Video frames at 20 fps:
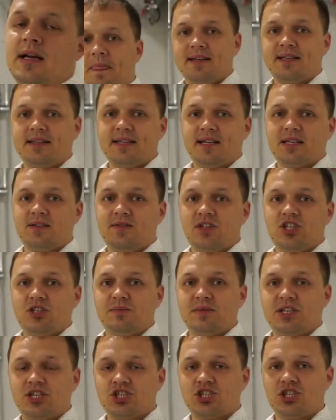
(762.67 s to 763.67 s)
Итак,
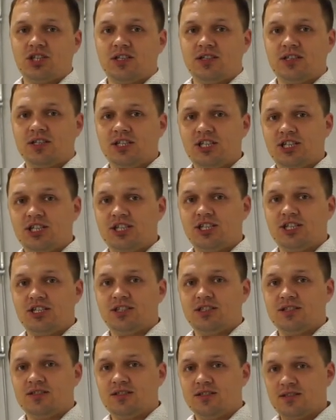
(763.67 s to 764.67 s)
видим наша
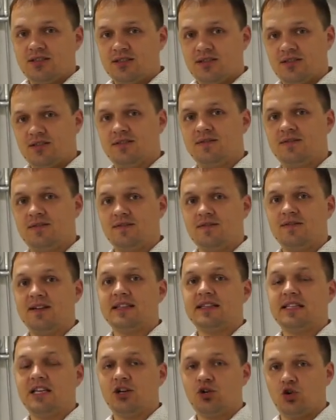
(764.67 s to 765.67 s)
э,
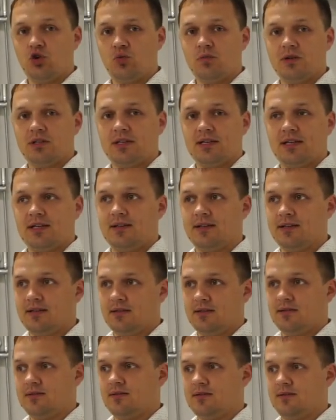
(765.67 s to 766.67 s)
ванная комната
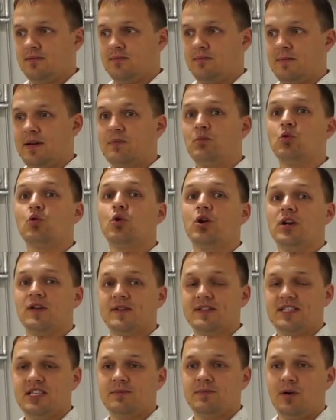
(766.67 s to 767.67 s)
э,
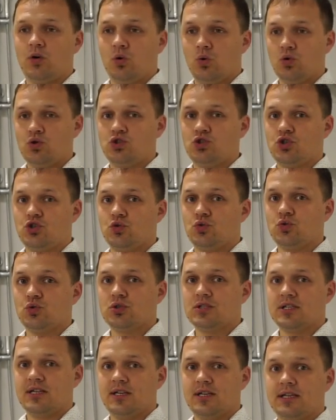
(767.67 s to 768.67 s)
прямоугольного типа, очень
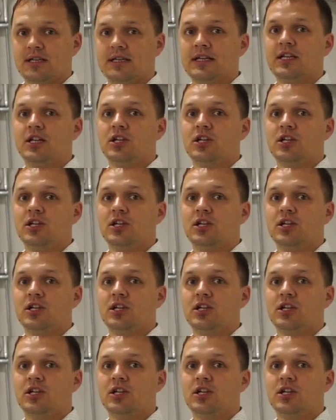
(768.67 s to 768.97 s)
узкая.